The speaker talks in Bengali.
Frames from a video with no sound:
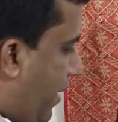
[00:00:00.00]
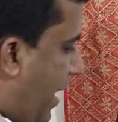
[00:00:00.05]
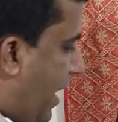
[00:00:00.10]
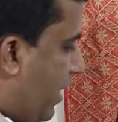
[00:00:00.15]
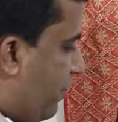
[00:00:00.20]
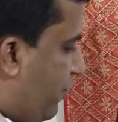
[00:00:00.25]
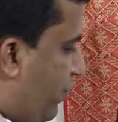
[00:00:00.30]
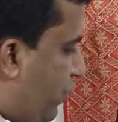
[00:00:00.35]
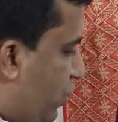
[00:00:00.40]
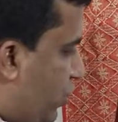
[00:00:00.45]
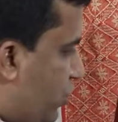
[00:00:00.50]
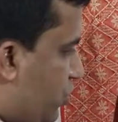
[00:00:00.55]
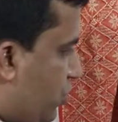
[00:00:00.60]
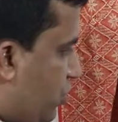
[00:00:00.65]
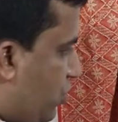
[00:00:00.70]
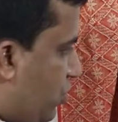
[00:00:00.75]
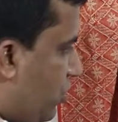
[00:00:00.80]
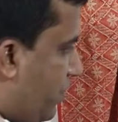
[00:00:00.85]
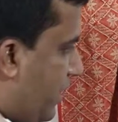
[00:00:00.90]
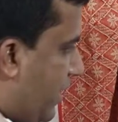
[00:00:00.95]
ভাগফল
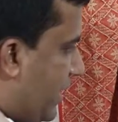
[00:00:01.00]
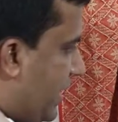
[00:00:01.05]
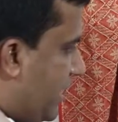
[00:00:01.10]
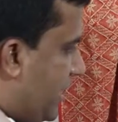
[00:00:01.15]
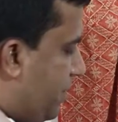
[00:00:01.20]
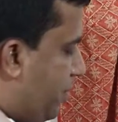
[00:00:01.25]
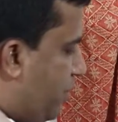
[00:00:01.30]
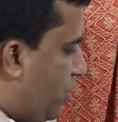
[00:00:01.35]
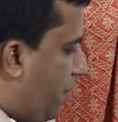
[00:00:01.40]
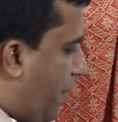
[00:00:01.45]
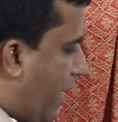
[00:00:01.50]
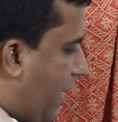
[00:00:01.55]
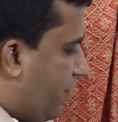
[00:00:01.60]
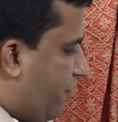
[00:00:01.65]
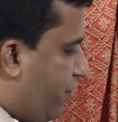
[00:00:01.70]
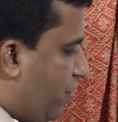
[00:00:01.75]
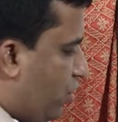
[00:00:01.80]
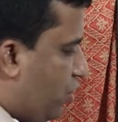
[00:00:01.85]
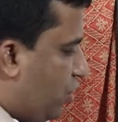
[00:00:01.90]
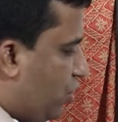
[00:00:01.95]
শূন্য বানিয়ে দিব
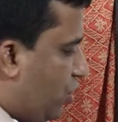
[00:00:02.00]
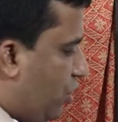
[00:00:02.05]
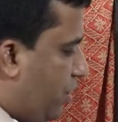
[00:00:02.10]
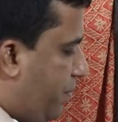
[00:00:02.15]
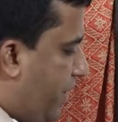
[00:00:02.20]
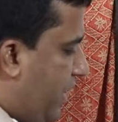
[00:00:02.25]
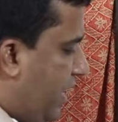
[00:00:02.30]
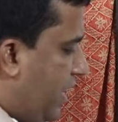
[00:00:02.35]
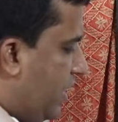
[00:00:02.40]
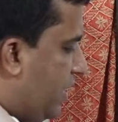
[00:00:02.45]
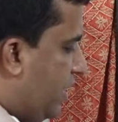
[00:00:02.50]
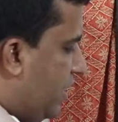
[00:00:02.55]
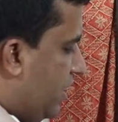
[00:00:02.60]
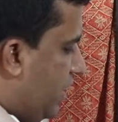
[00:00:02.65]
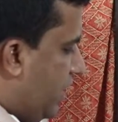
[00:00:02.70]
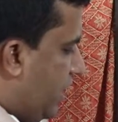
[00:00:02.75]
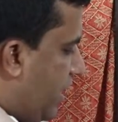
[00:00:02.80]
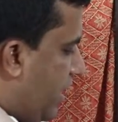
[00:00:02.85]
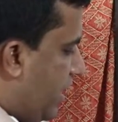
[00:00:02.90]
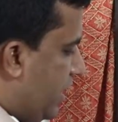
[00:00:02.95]
ভাগফল কত হবে
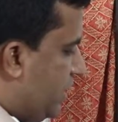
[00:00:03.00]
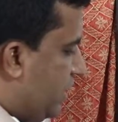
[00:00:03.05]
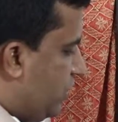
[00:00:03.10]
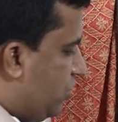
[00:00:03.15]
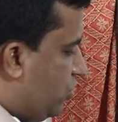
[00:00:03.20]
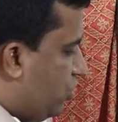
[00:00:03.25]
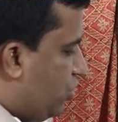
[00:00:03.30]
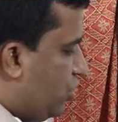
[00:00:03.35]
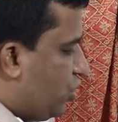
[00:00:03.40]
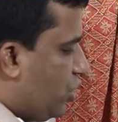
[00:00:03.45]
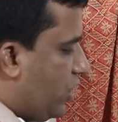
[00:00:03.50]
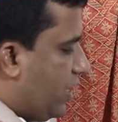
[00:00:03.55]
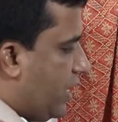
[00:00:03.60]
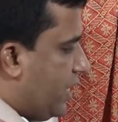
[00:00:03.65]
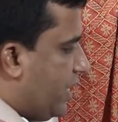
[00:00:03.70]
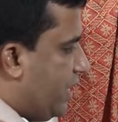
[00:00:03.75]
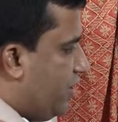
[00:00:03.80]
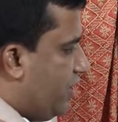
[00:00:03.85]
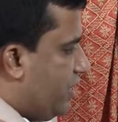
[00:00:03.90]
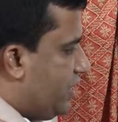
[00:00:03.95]
এই যে ছোট
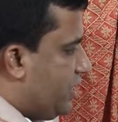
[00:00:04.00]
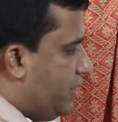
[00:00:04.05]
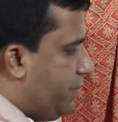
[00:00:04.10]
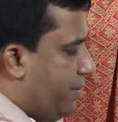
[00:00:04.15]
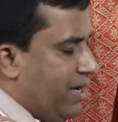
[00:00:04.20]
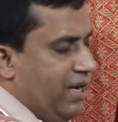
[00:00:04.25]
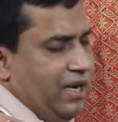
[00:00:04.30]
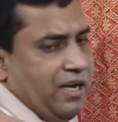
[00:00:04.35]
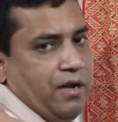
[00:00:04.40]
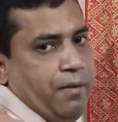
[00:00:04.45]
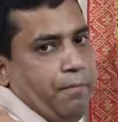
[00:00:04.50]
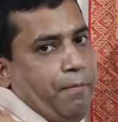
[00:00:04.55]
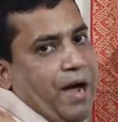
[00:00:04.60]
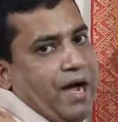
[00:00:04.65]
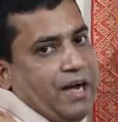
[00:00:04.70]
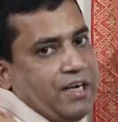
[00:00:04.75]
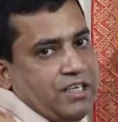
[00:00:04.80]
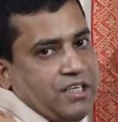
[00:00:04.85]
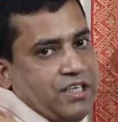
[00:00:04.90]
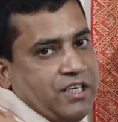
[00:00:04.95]
সংখ্যাটি হয়ে যাবে
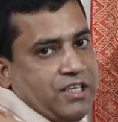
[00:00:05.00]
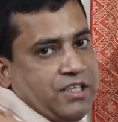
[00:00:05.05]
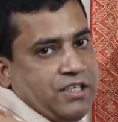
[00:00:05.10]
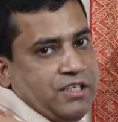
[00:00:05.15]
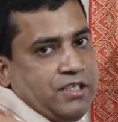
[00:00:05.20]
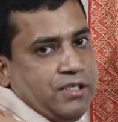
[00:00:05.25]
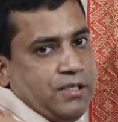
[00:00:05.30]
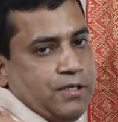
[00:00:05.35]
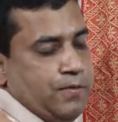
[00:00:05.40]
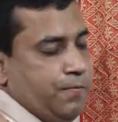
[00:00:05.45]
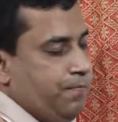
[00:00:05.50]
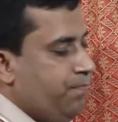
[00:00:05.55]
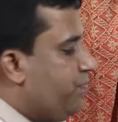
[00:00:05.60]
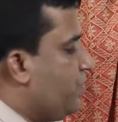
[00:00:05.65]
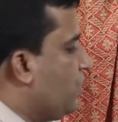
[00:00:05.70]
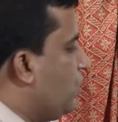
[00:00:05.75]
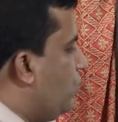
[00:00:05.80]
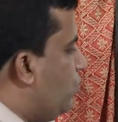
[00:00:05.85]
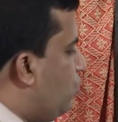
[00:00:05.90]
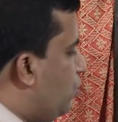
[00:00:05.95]
ভাগশেষ
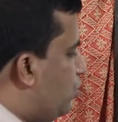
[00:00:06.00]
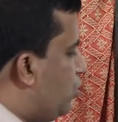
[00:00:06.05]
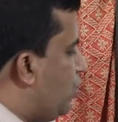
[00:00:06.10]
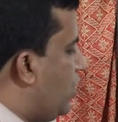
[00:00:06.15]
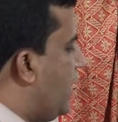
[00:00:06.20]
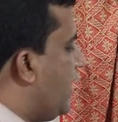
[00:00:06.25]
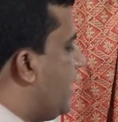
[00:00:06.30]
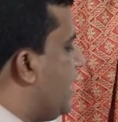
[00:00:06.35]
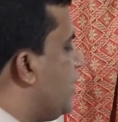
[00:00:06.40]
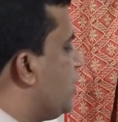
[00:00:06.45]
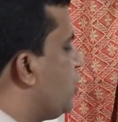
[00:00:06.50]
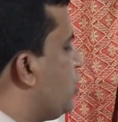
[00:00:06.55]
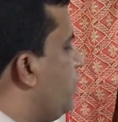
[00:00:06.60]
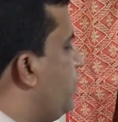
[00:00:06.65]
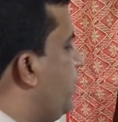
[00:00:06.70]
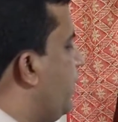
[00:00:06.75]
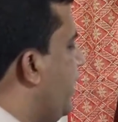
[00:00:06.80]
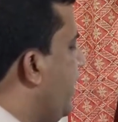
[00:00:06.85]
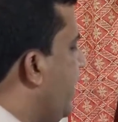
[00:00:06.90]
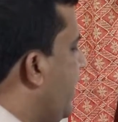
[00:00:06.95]
উত্তর রেখার
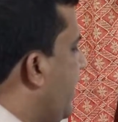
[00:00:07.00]
সময়